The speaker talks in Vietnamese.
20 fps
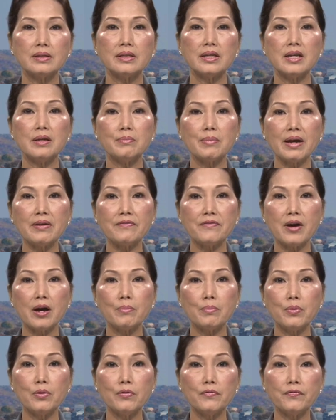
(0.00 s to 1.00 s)
thì mái
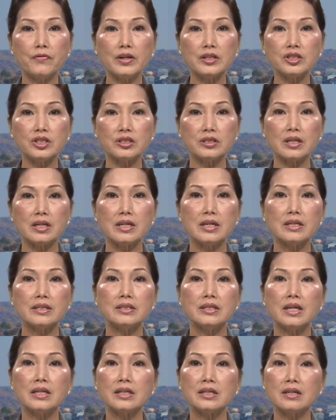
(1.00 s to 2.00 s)
vòm Bullfinch
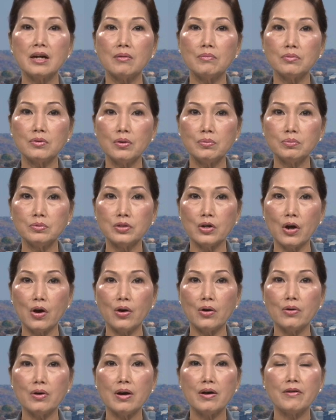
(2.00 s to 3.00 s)
nhìn không đúng
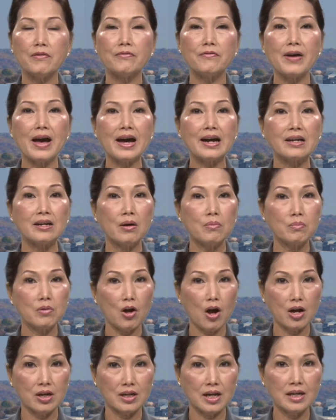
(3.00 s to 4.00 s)
chỗ và không
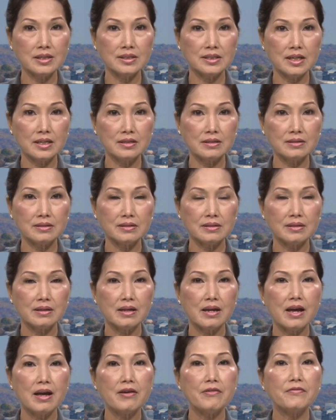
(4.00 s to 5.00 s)
còn cân xứng
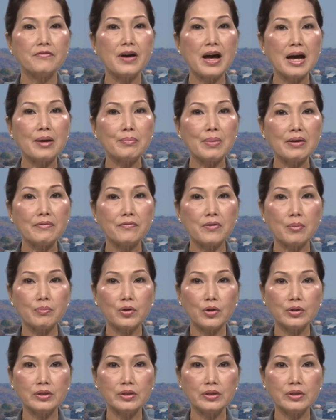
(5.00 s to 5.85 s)
và máy vòm nổi